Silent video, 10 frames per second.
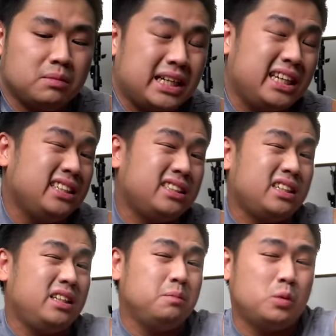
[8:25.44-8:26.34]

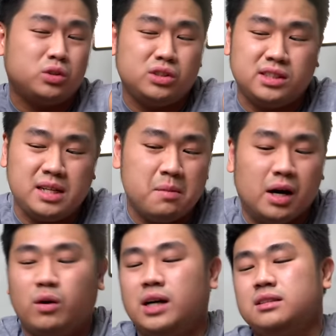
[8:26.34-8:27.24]
mengisi posisi di
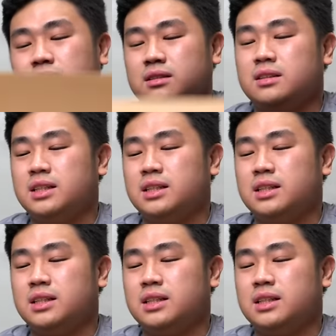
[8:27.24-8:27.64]
bawahnya